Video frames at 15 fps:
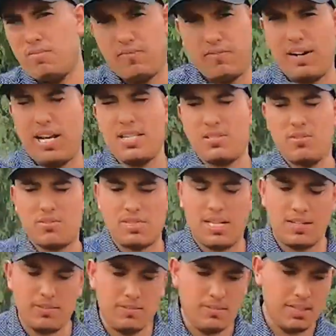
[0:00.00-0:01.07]
fresco,
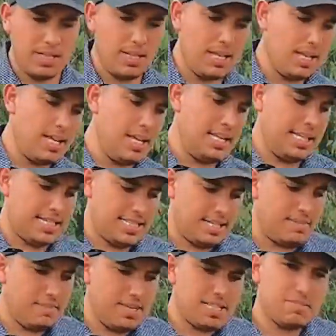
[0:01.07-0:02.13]
seco y esa
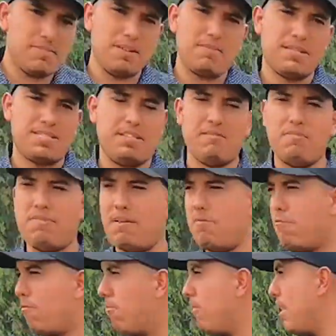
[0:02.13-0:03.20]
misma me sirve para
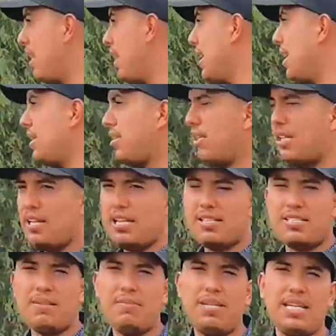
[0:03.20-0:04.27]
volver a tener
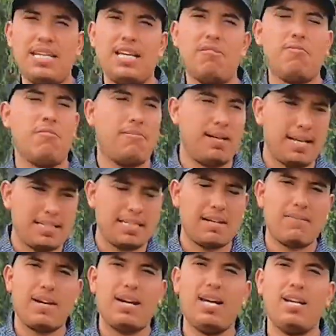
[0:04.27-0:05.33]
semilla y volver a
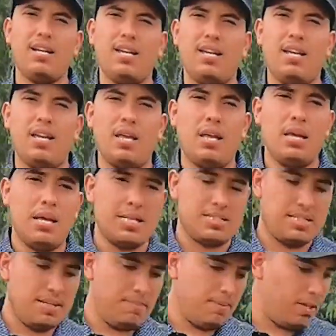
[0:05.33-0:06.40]
trabajar.
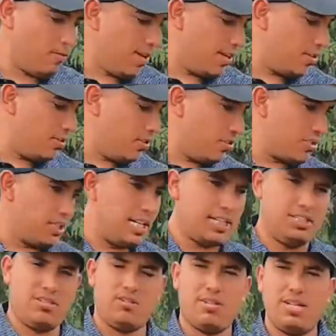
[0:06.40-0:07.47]
Siempre y cuando yo
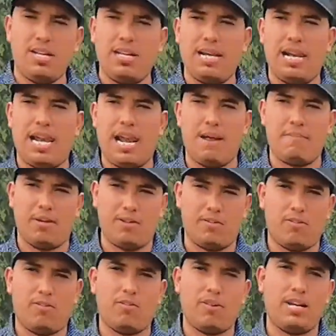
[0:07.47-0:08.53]
seleccione la
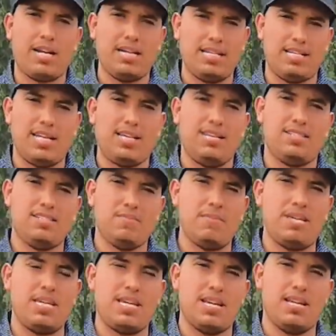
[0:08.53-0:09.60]
mejor calidad de
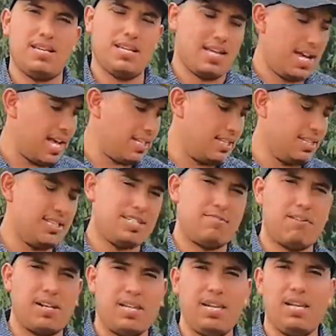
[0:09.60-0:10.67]
semilla antes de
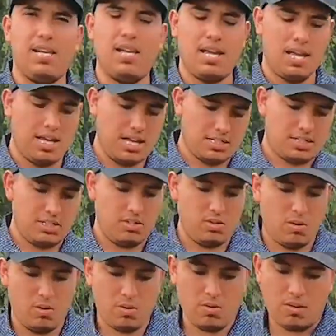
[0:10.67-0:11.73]
guardarla. Si
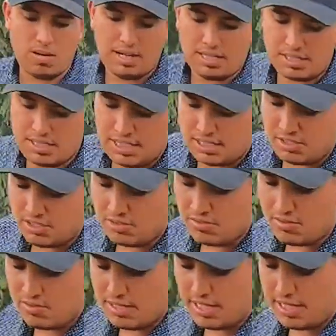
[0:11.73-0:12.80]
yo
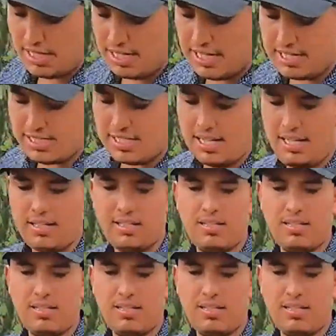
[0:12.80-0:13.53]
selecciono esta